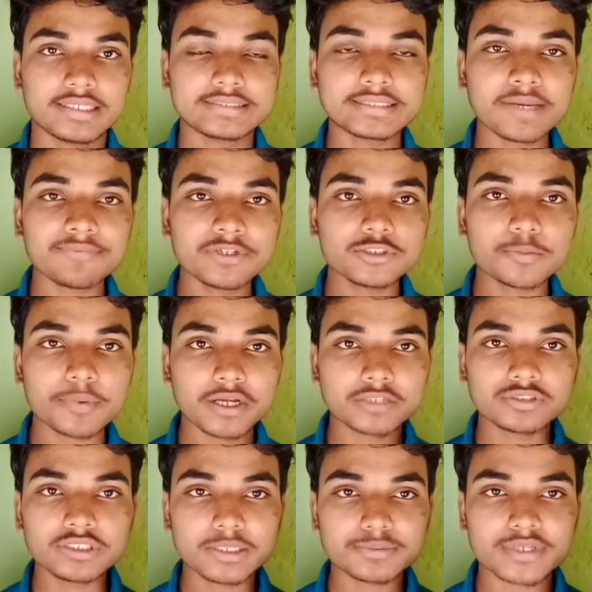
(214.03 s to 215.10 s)
इसके फ्रेंड जो
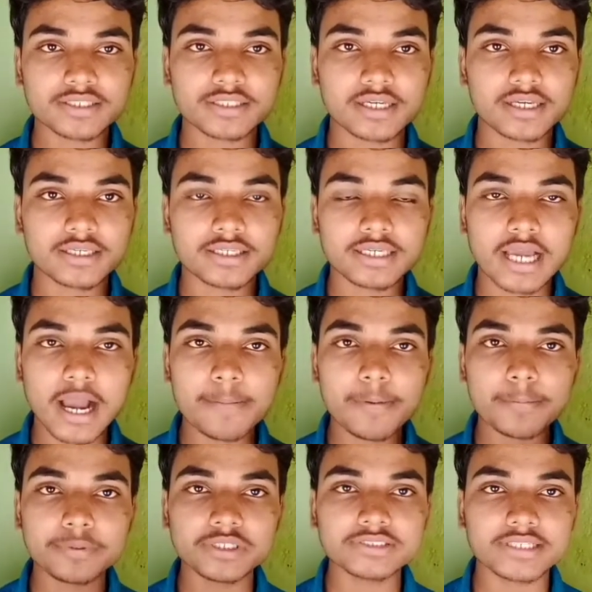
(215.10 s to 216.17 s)
पाँचवा टिप्स आता है कि आप
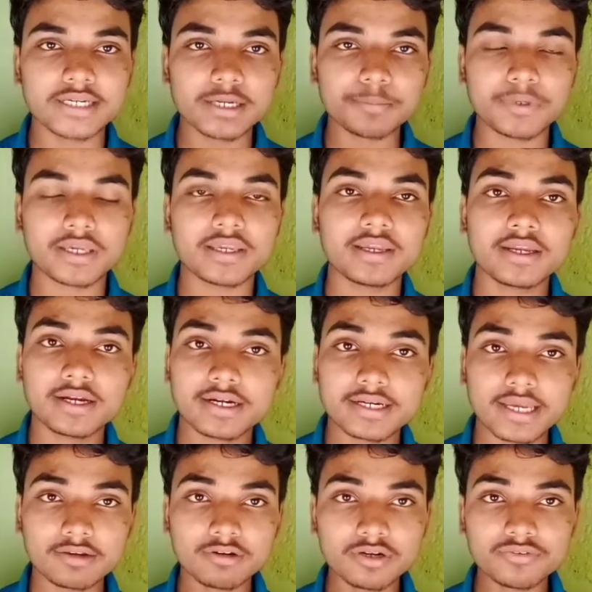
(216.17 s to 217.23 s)
अपने चैनल पर
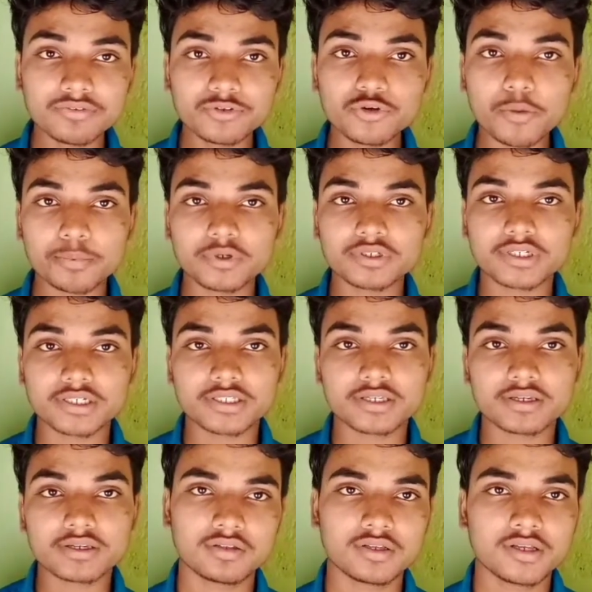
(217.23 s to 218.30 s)
रेगुलर वीडियो अपलोड
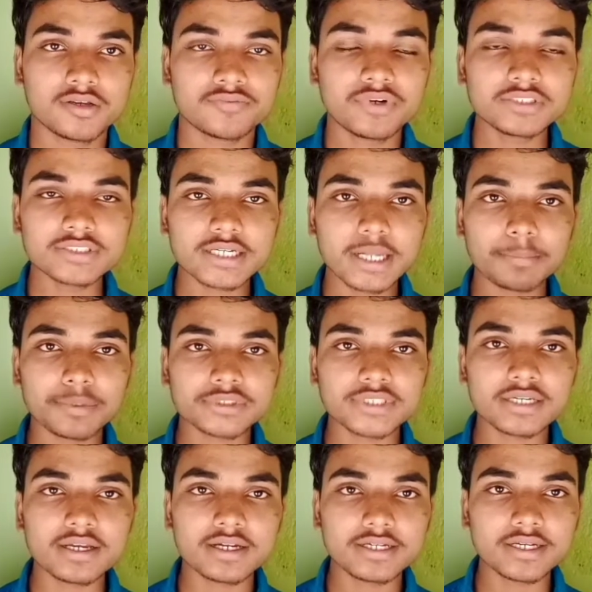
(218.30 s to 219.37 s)
करिए फ्रेंड्स अगर आपका
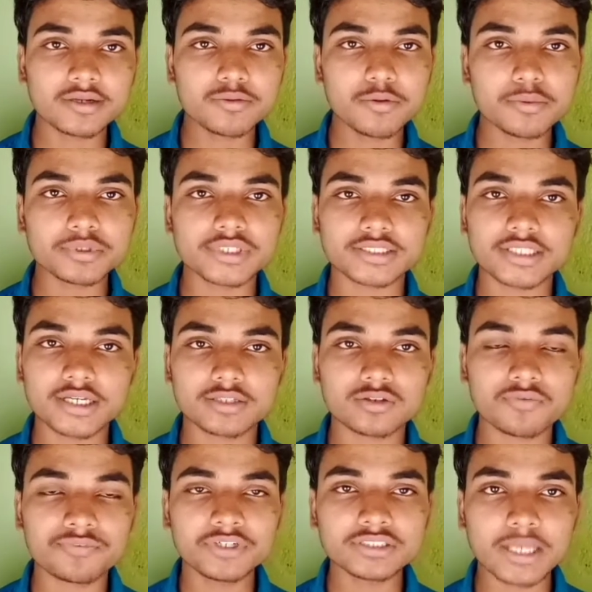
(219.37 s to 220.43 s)
चैनल इंटरव्यू में जाता है
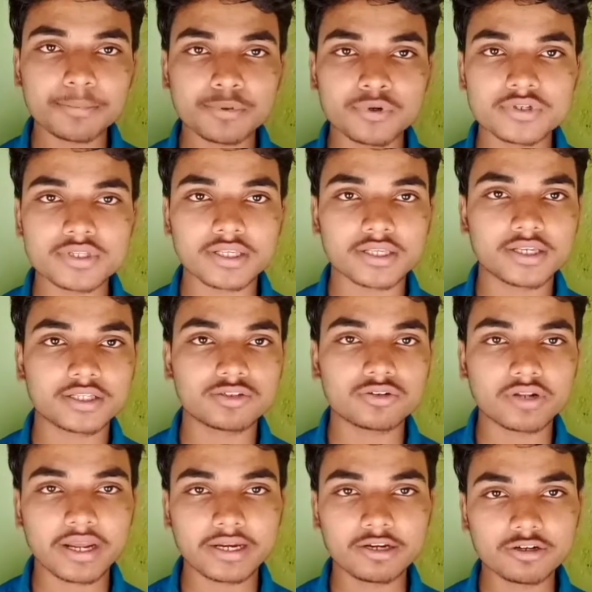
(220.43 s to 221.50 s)
तो फ्रेंड्स आप हो सके तो
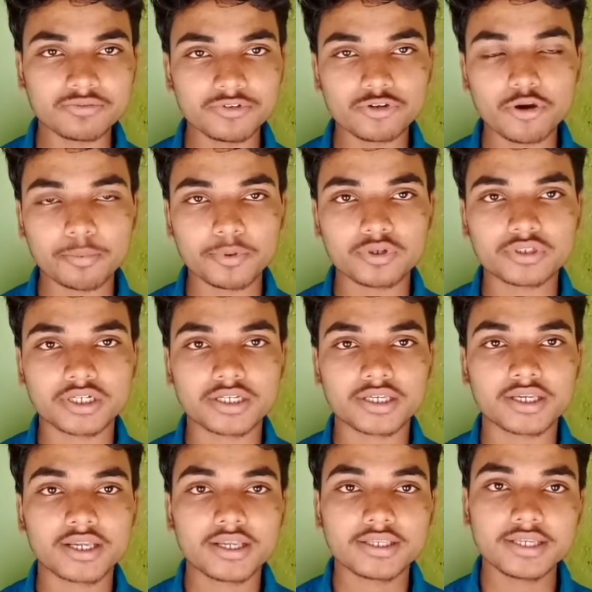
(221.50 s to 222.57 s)
रेगुलर वीडियो अपलोड करें
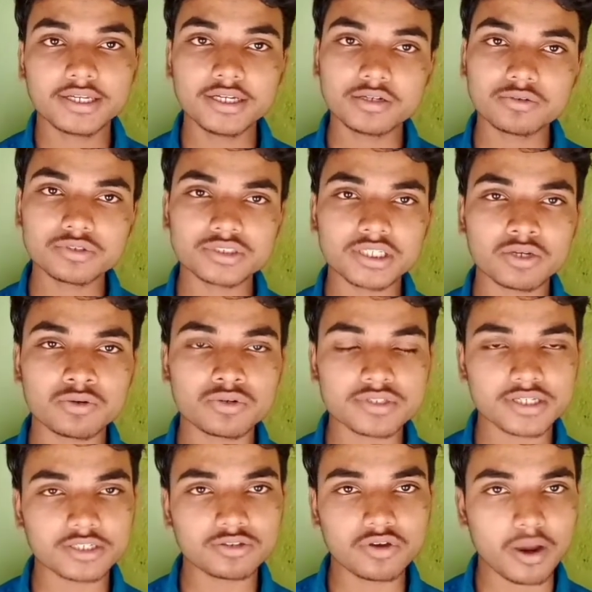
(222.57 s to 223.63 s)
यानी रोज के हो
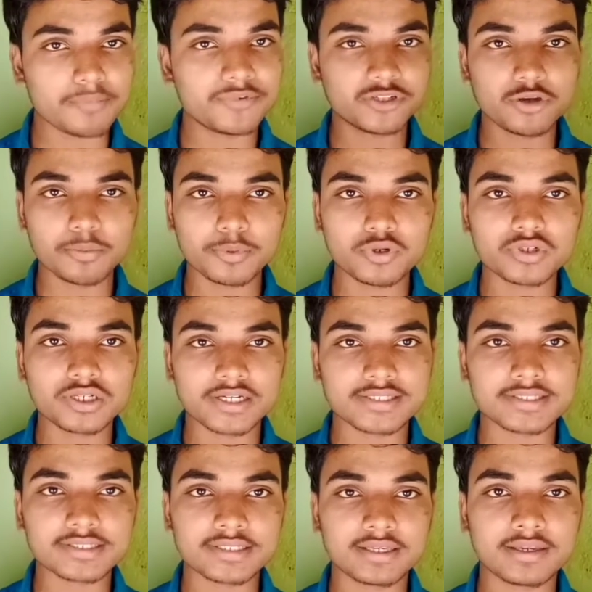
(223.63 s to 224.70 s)
सके तो आप वीडियो अपलोड कर
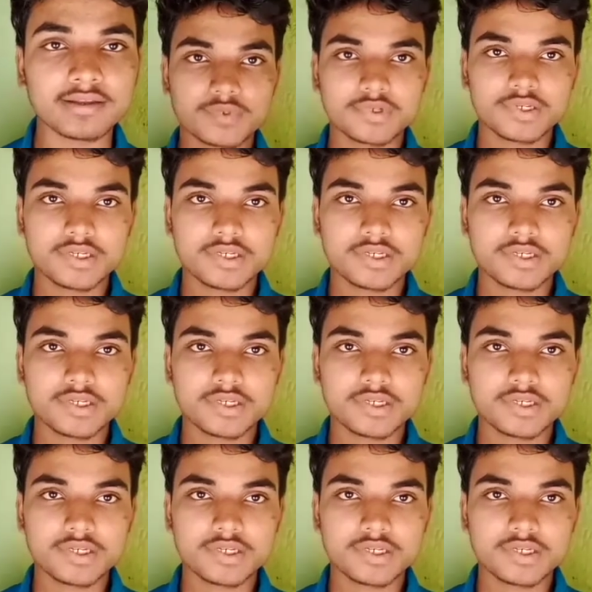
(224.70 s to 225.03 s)
सकते हैं